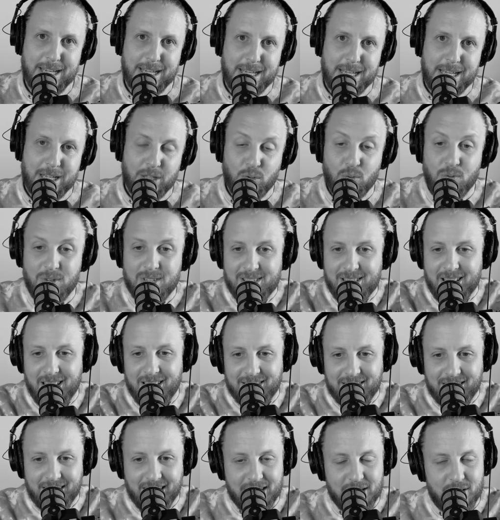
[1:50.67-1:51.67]
Donc c'est
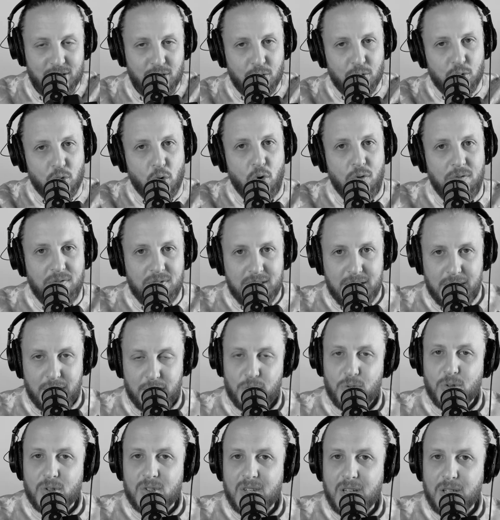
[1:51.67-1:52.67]
intéressant de revenir
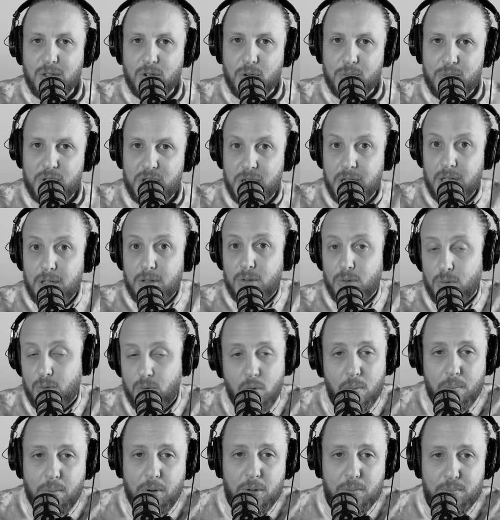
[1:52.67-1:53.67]
sur cet objet, de
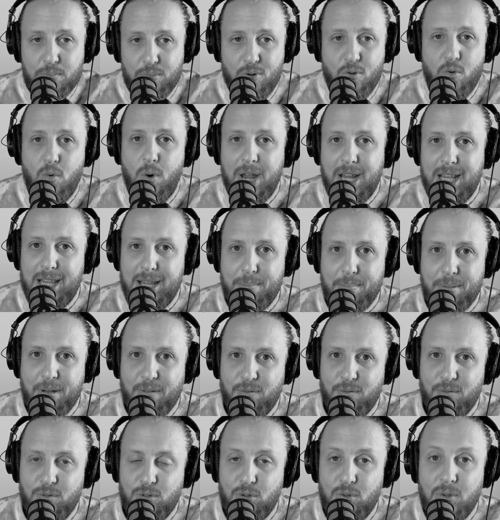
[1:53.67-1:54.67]
comprendre pourquoi il n'a pas
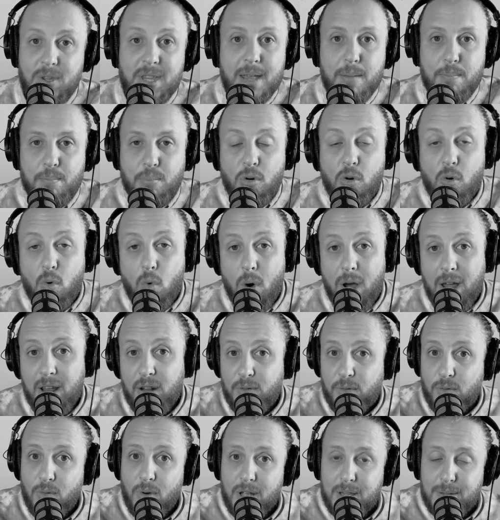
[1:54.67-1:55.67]
fonctionné et pourquoi il
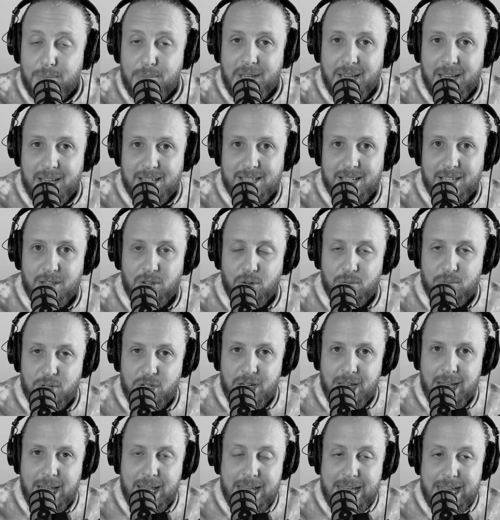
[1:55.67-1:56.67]
faut admirer cet
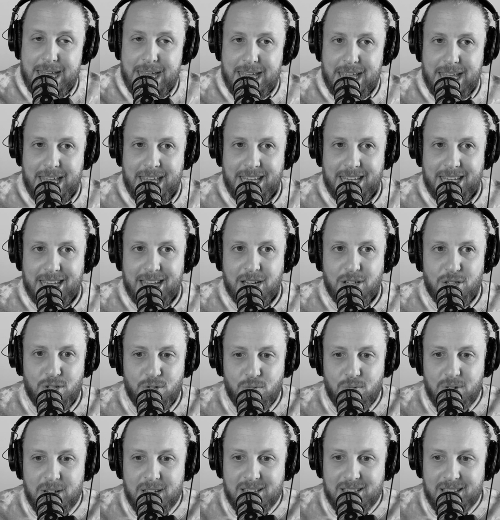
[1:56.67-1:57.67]
objet et quels
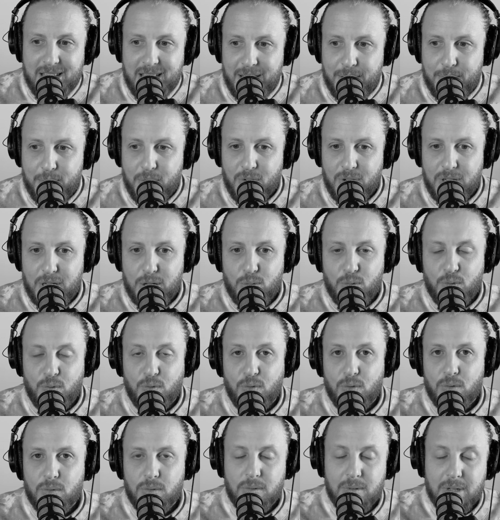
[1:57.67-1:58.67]
sont les éléments qui nous
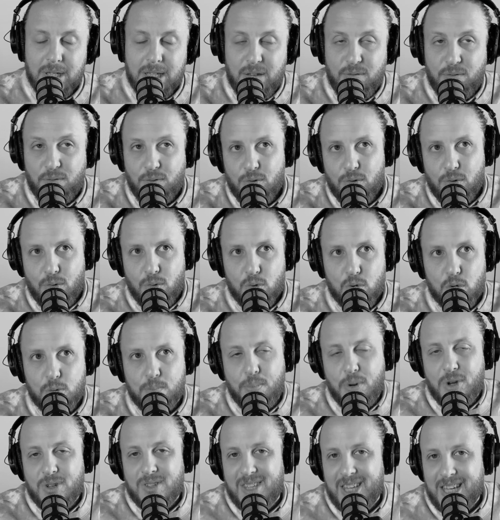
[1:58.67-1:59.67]
font qui font qu'on se
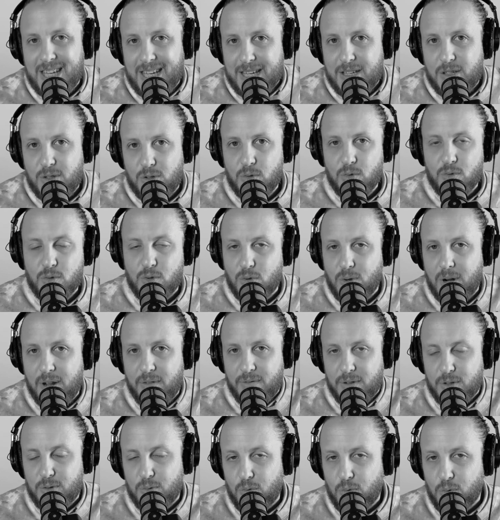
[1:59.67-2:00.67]
pose des questions sur la
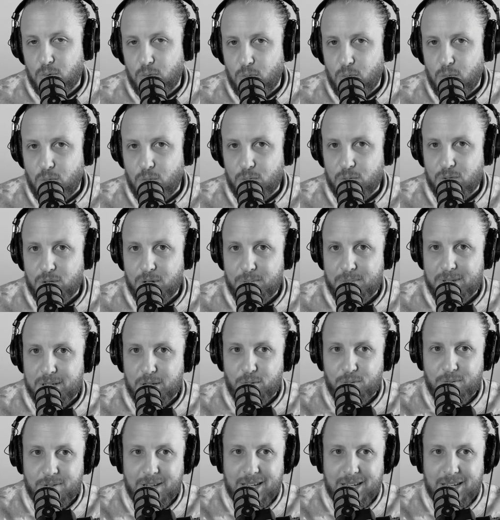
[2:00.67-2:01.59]
façon dont on consomme ces nouvelles